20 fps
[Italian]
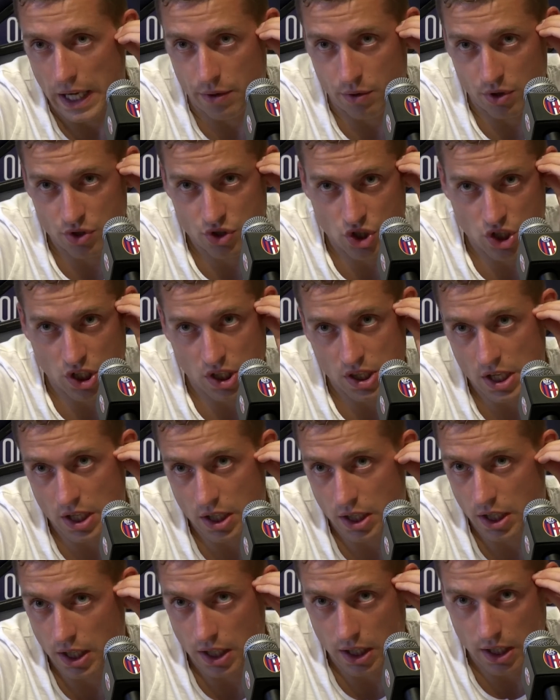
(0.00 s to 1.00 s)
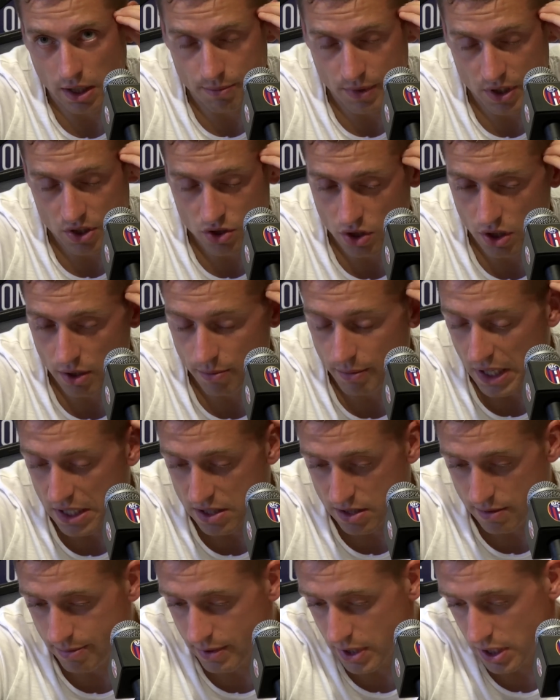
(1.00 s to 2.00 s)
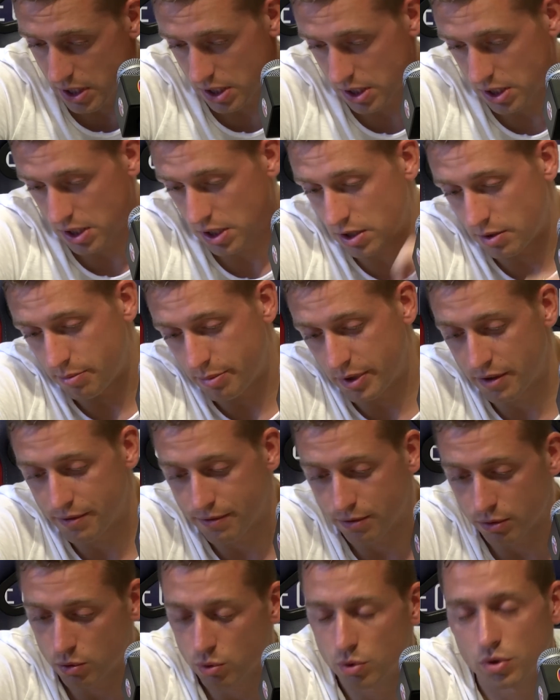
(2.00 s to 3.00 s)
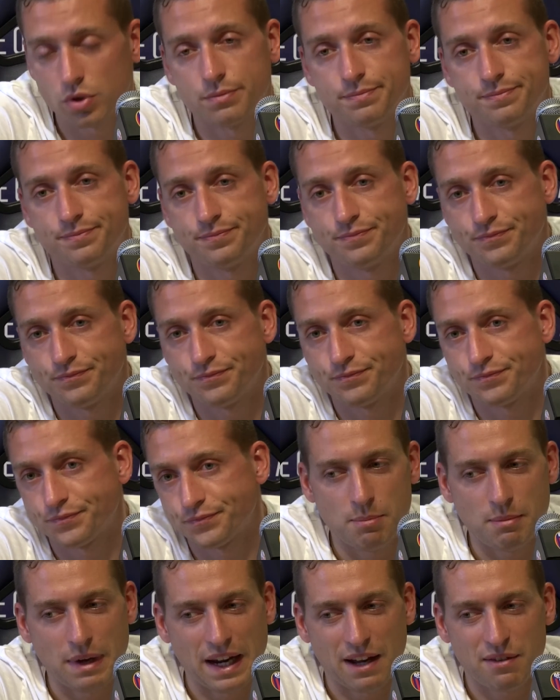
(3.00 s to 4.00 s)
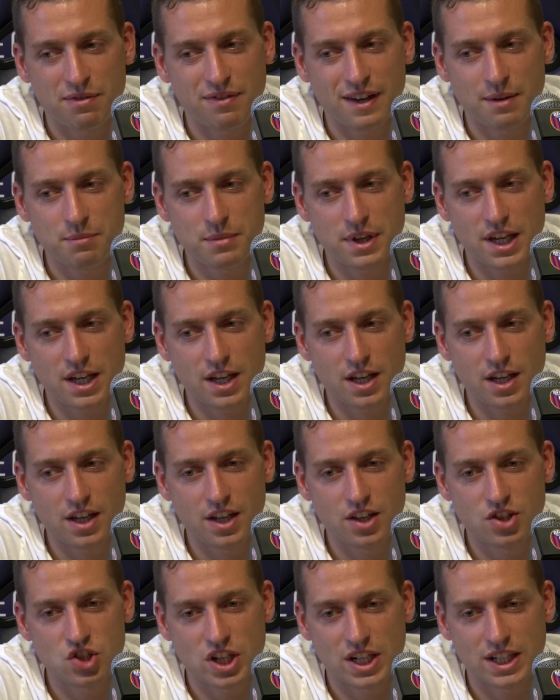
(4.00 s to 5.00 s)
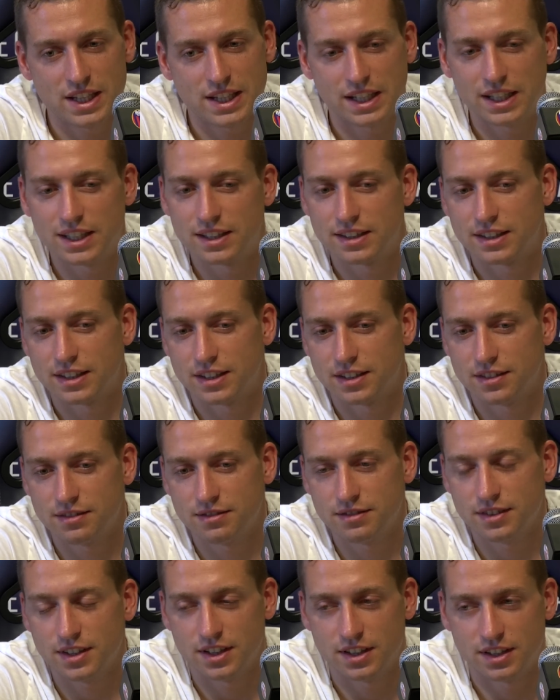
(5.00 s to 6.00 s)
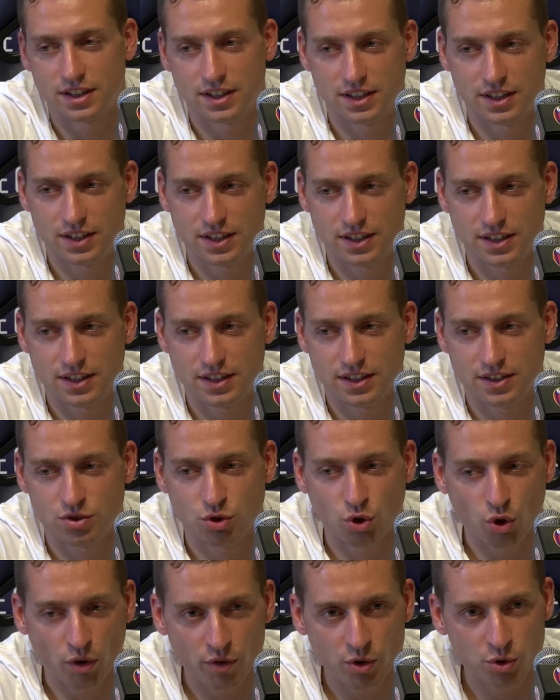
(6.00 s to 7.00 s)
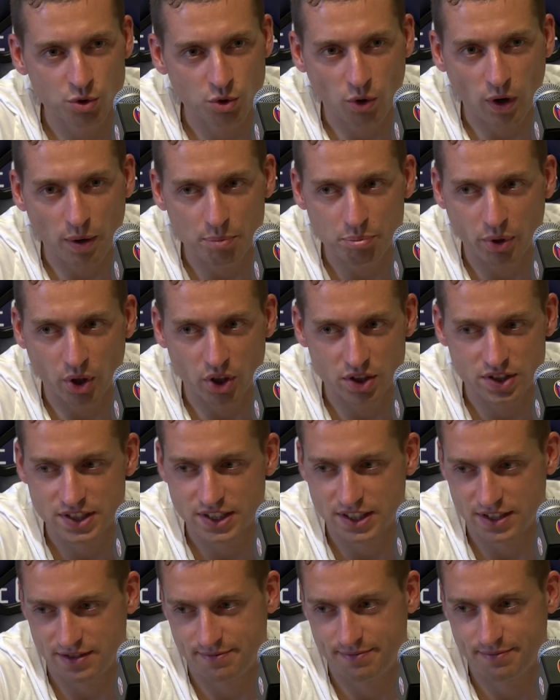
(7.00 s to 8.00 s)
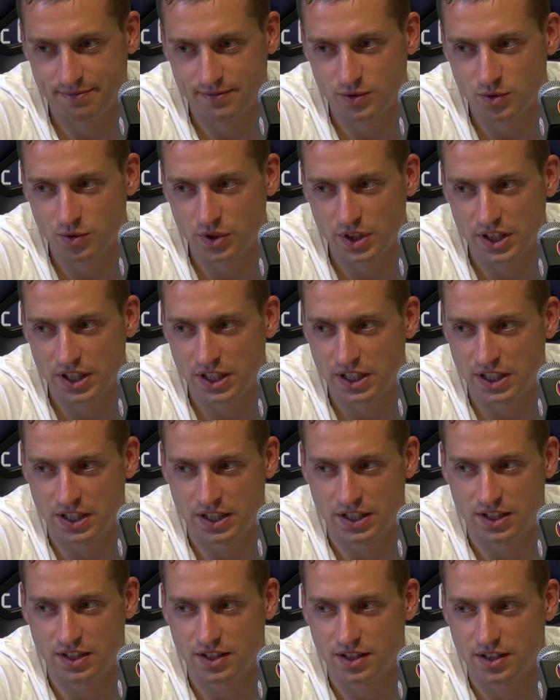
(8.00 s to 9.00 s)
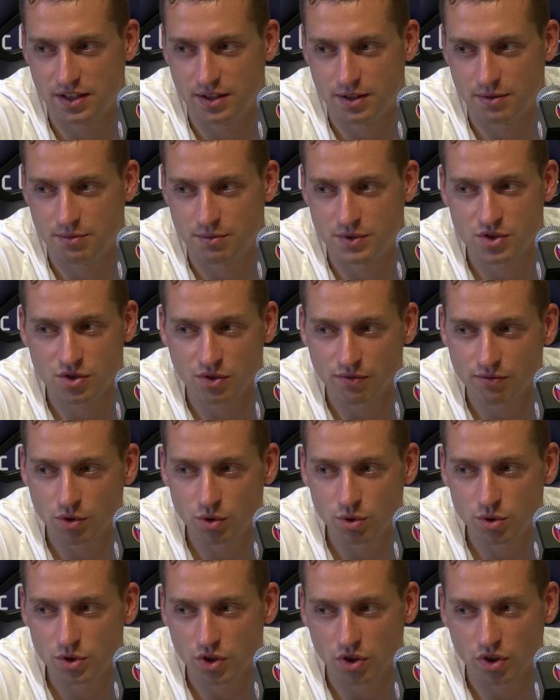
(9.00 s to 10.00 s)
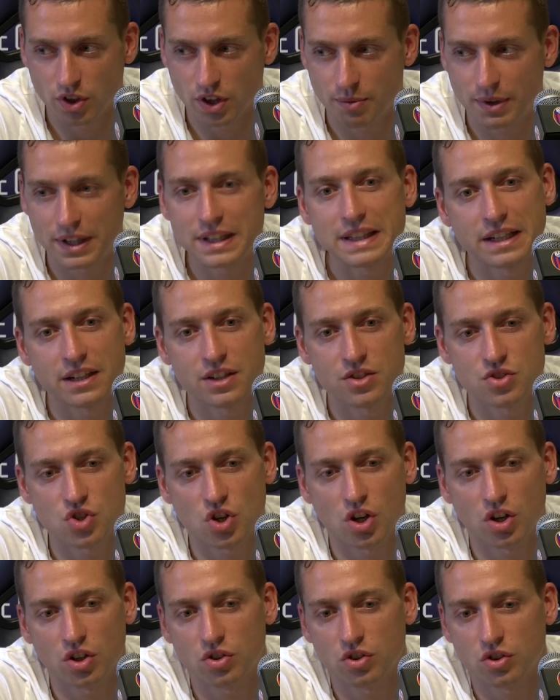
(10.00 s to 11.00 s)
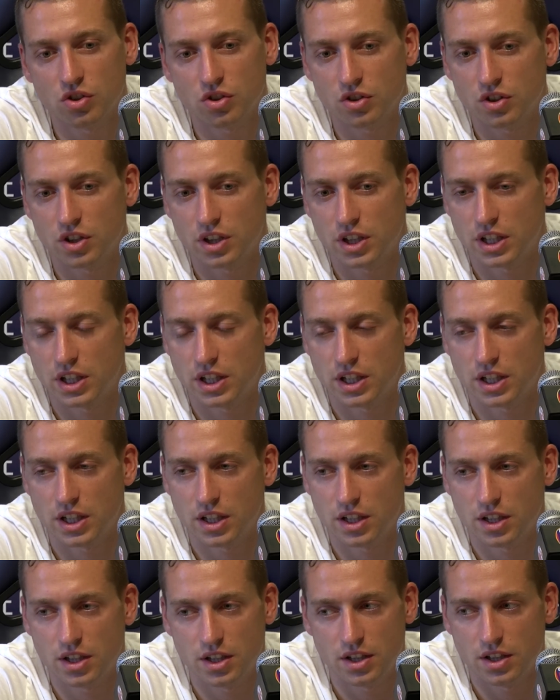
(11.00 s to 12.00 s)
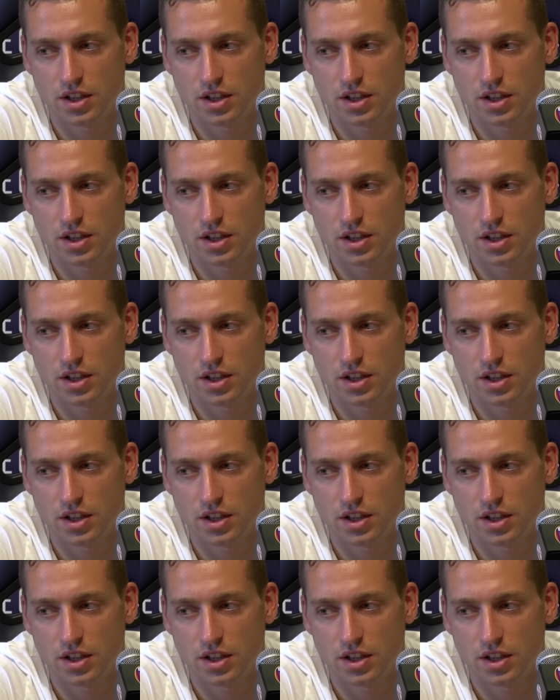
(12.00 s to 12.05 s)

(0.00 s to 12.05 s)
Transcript: È una società che ha messo le basi per, per il futuro. Ma la fame ce n'è tanta. Eh, sono venuto qua apposta quindi mi sono voluto rimettere in gioco e